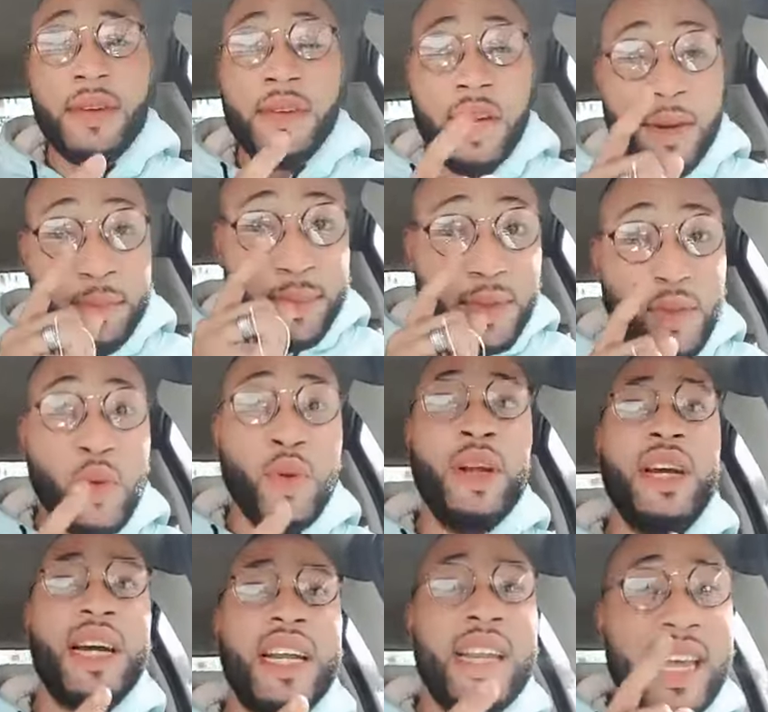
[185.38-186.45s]
nous n'allons plus
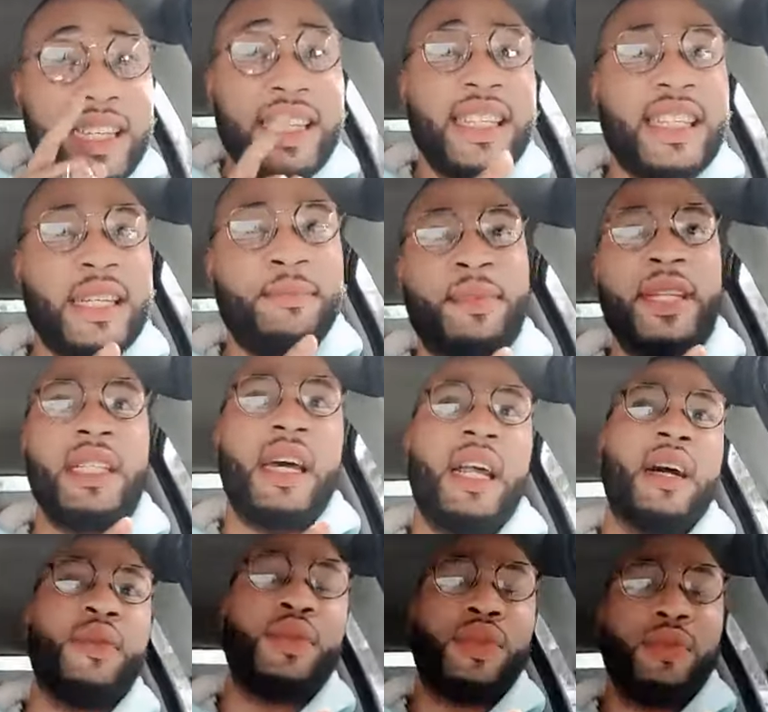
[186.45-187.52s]
tolérer l'indiscipline dans
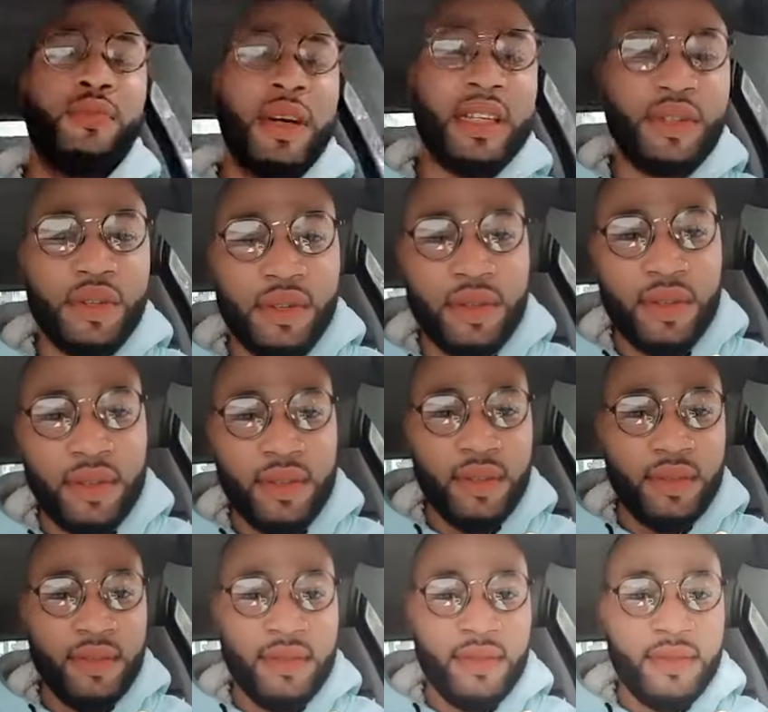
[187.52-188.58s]
la consommation.
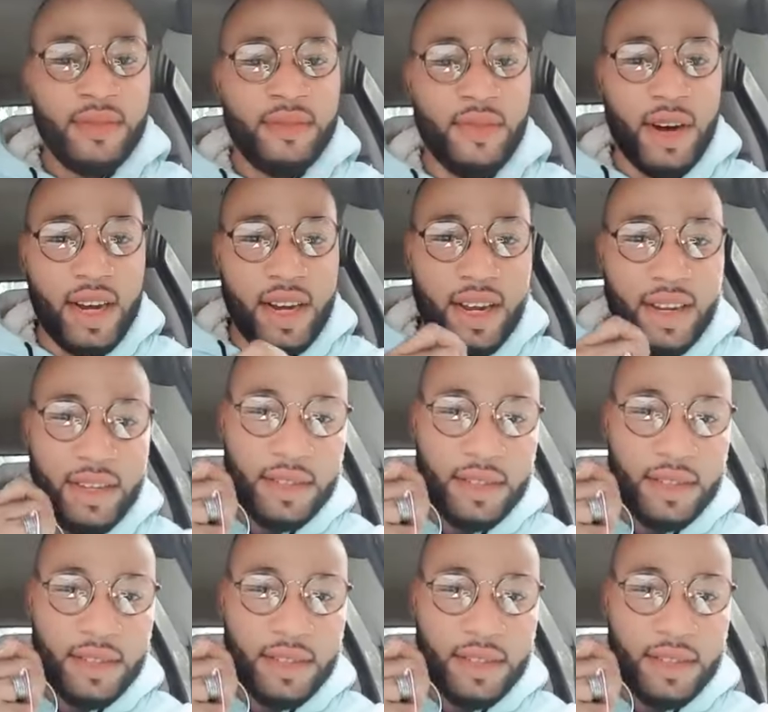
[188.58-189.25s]
Voilà.